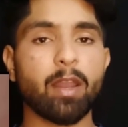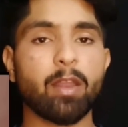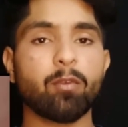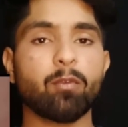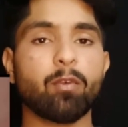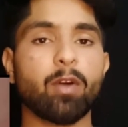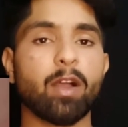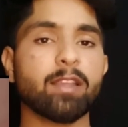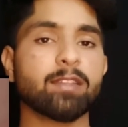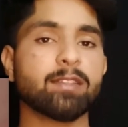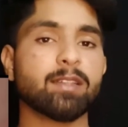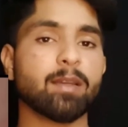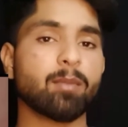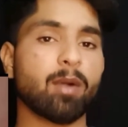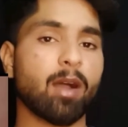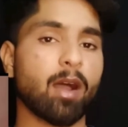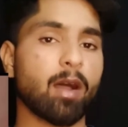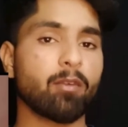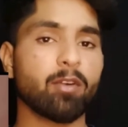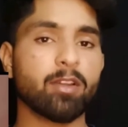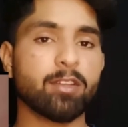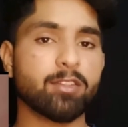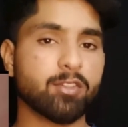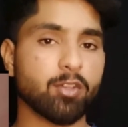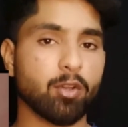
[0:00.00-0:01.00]
वॉच टाइम
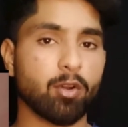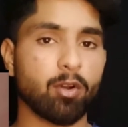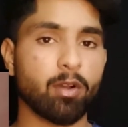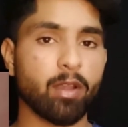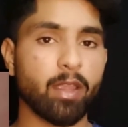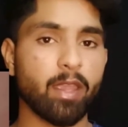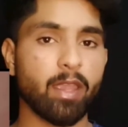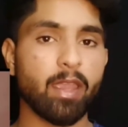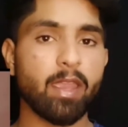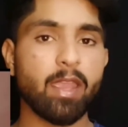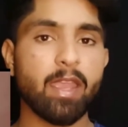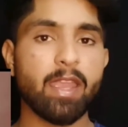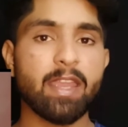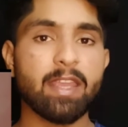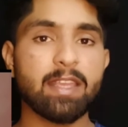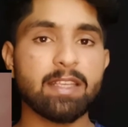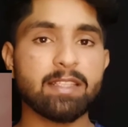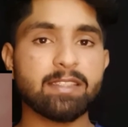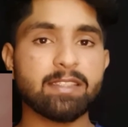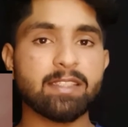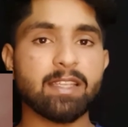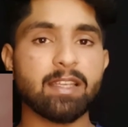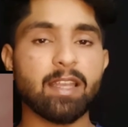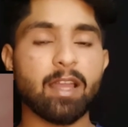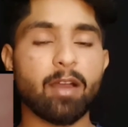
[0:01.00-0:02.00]
हावर शो होंगे
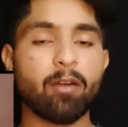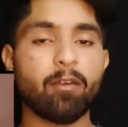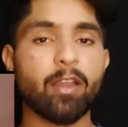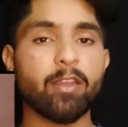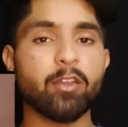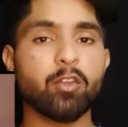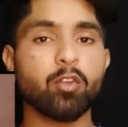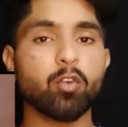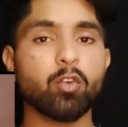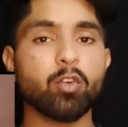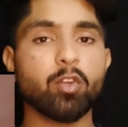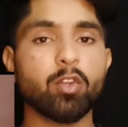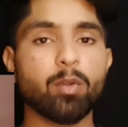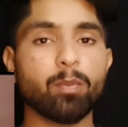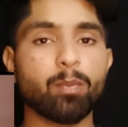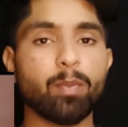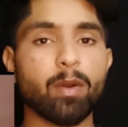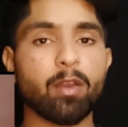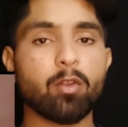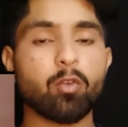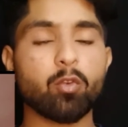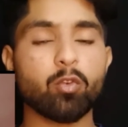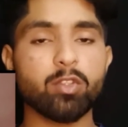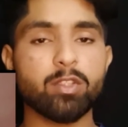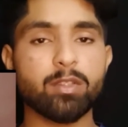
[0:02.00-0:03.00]
इसके अलावा यूट्यूब पर
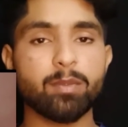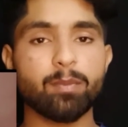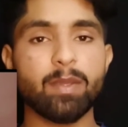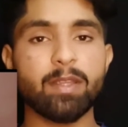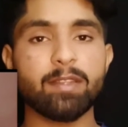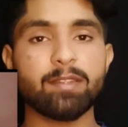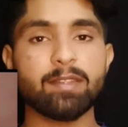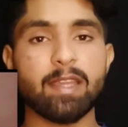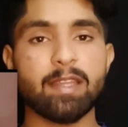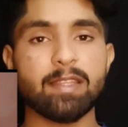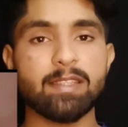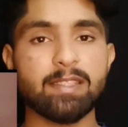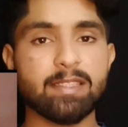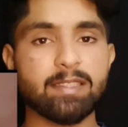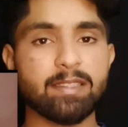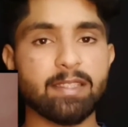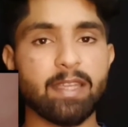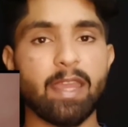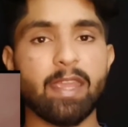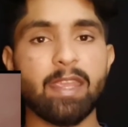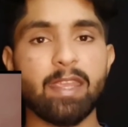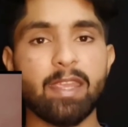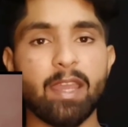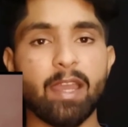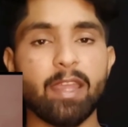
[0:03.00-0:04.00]
कुछ भी चेंजिंग नहीं आई